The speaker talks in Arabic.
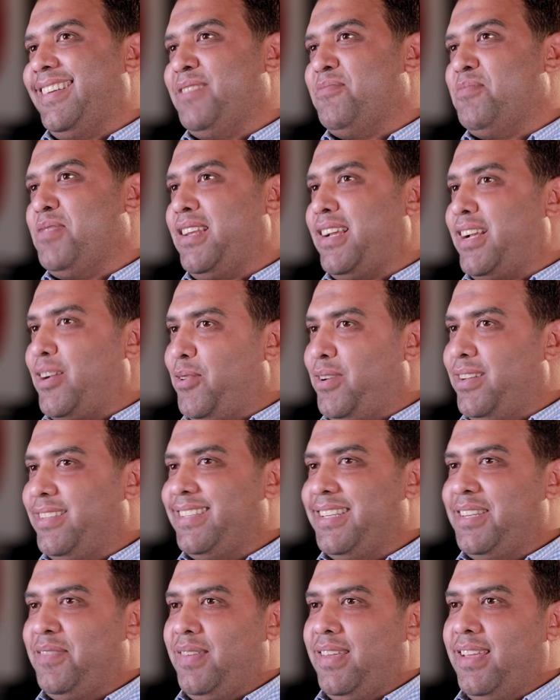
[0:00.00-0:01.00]
من الكواليس
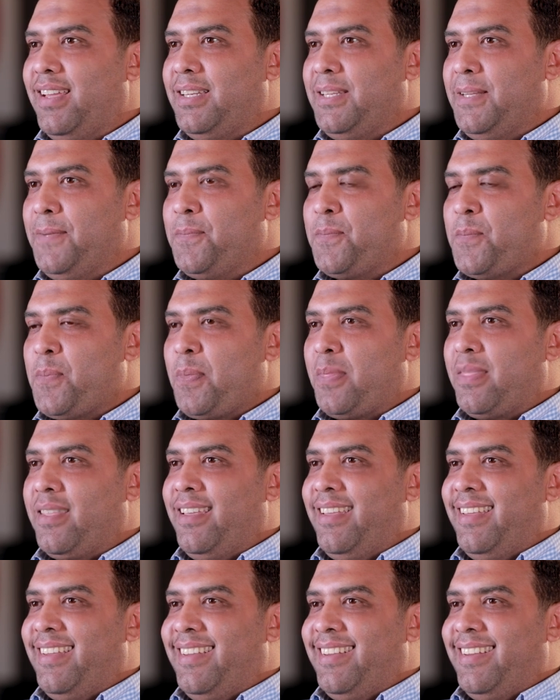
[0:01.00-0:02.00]
اللي فيه يعني
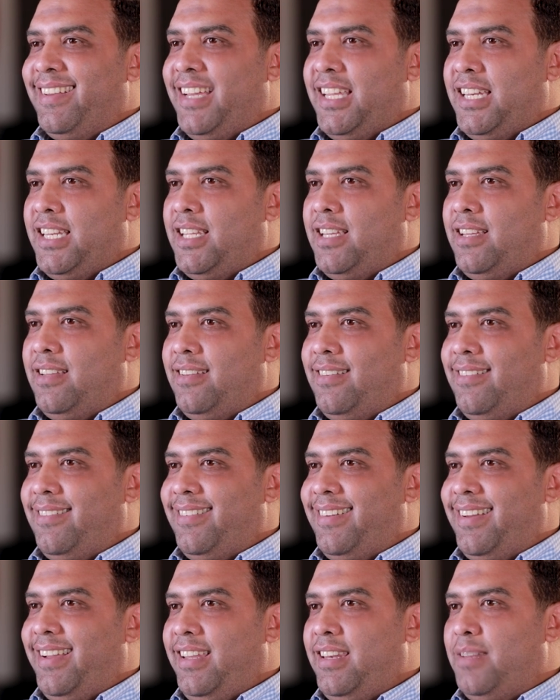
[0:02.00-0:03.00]
احنا
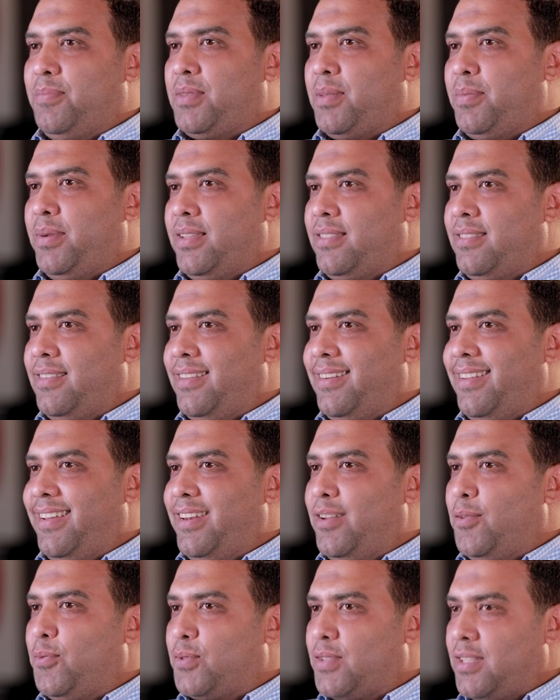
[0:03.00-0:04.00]
احنا بطبيعتنا
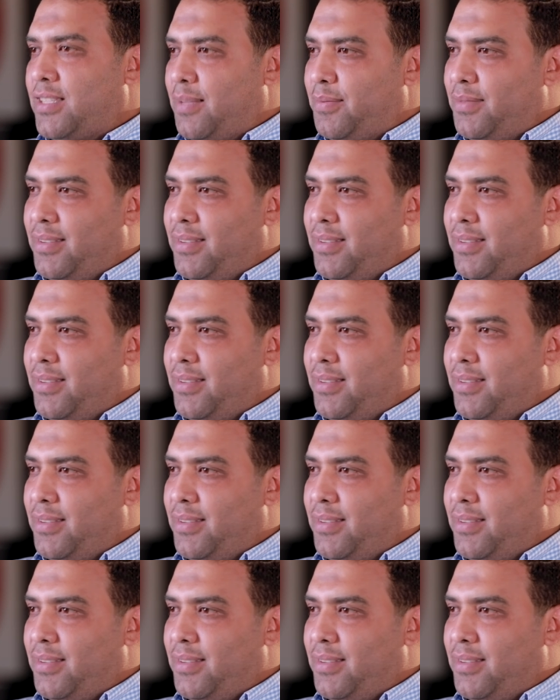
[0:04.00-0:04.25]
انا وسيد عبد